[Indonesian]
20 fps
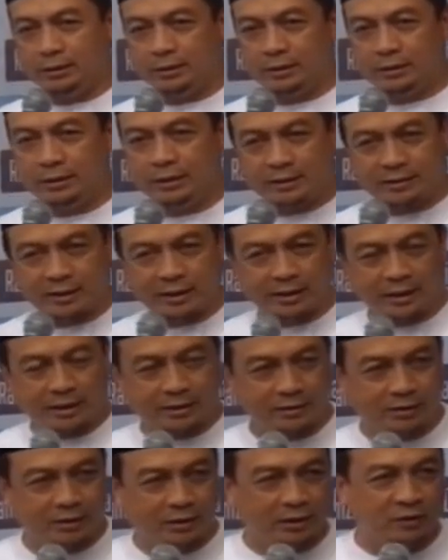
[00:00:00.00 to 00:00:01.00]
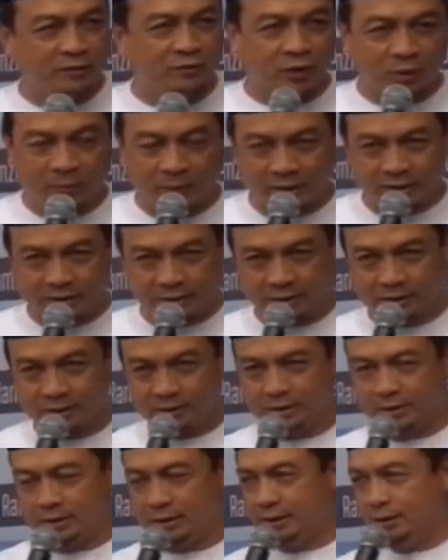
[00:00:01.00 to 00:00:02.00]
ini saya kasih informasi.
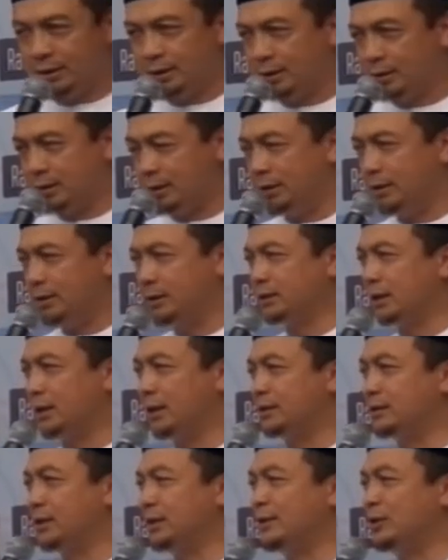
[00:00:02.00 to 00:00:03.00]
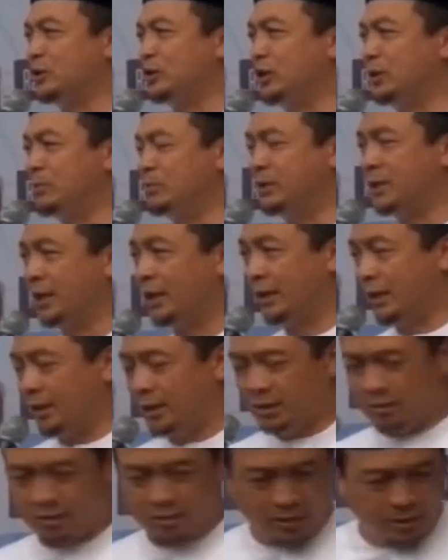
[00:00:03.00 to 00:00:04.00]
Jadi salah satu tim
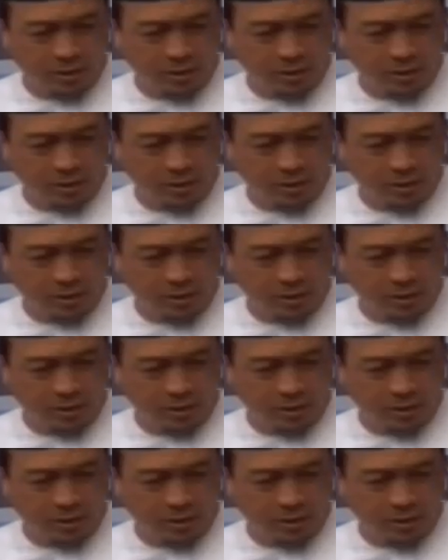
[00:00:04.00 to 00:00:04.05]
saya